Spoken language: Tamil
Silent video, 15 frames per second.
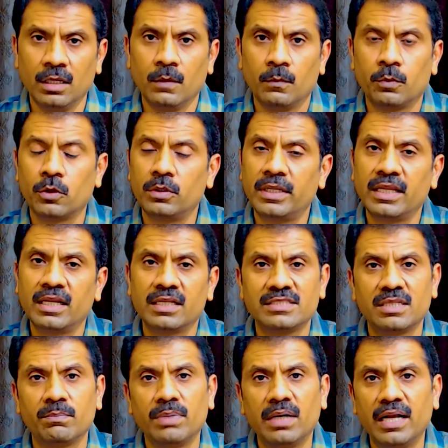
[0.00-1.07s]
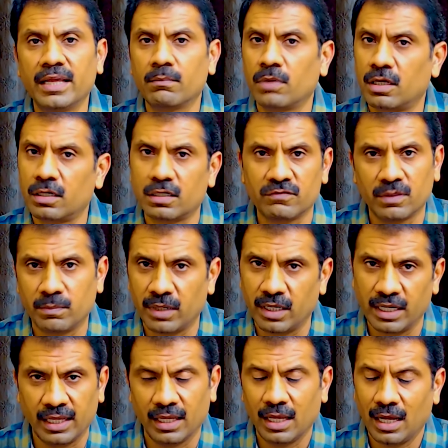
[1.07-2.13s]
ப்ரோட்டீன் இஸ் த பில்டிங் பிளாக் ஆஃப் த பாடி
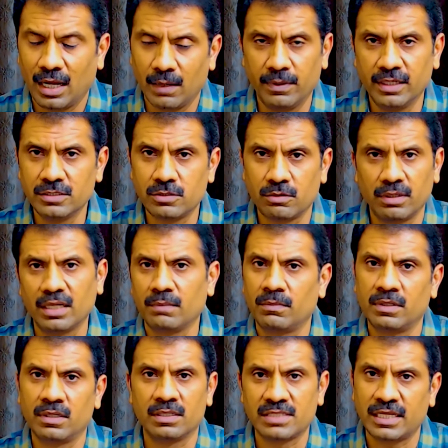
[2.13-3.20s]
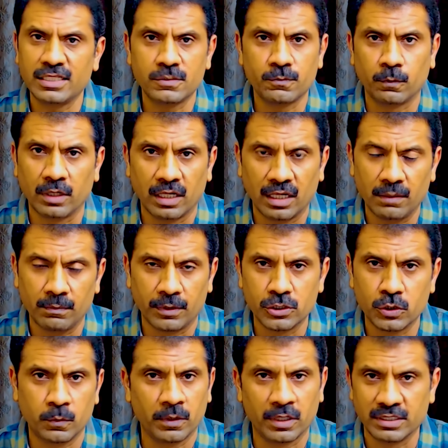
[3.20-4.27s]
அப்படின்னு சொல்லி நம்ம சயின்ஸ் புக்கிலலாம்
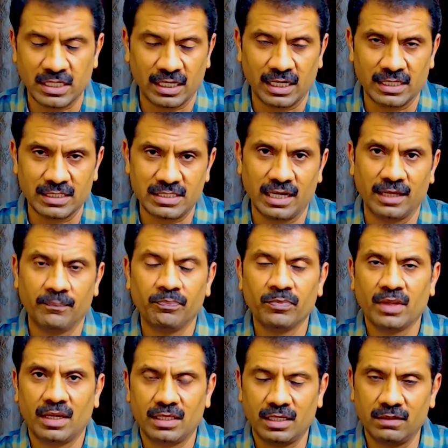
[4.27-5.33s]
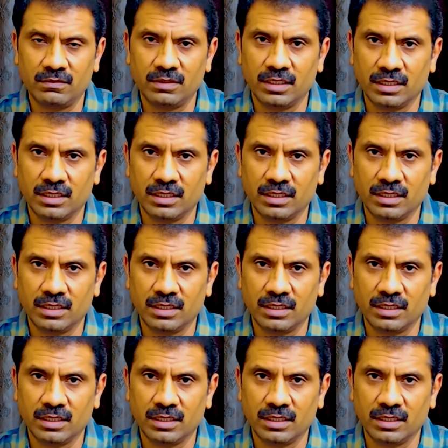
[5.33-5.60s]
படிச்சிருப்போம் அஞ்சாம் கிளாஸில் அதாவது